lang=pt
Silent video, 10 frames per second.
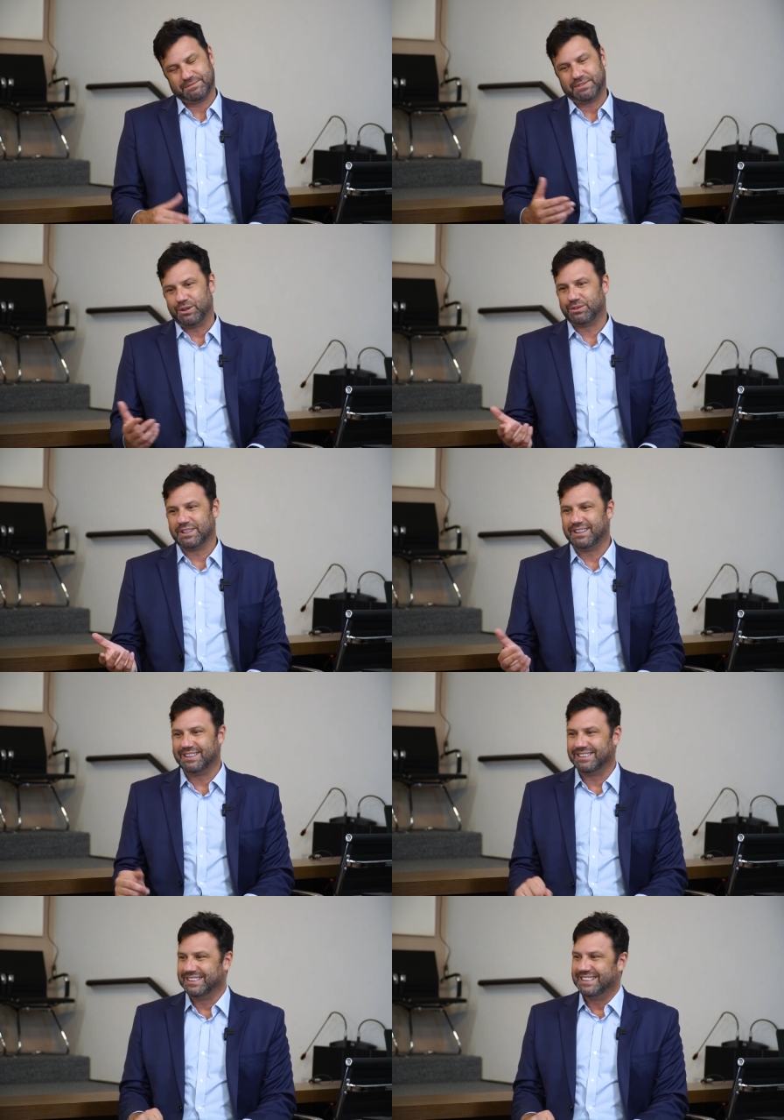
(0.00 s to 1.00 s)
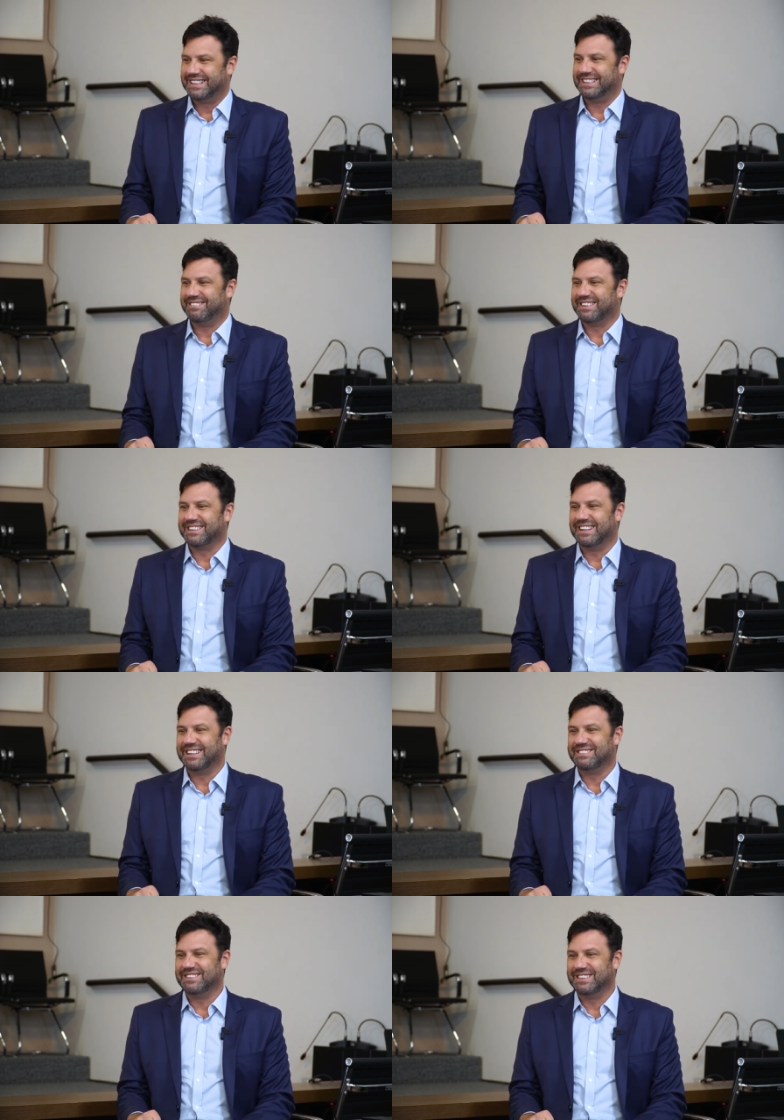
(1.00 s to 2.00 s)
falta, é, na
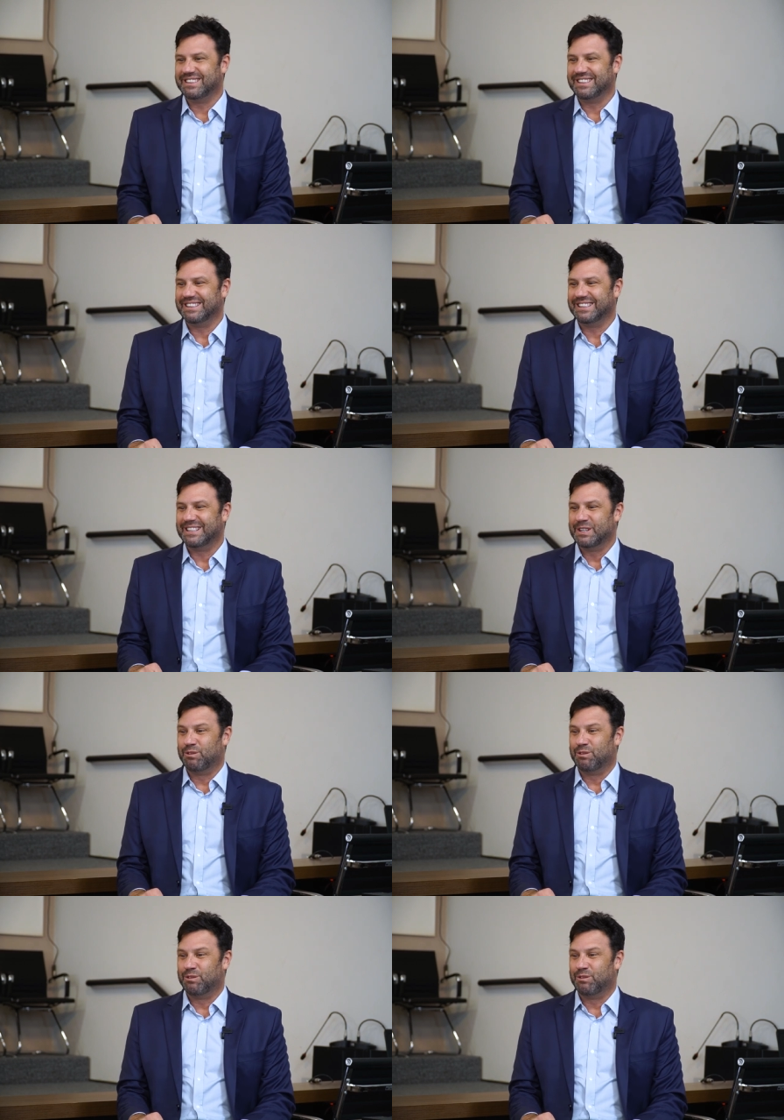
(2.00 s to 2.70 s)
verdade,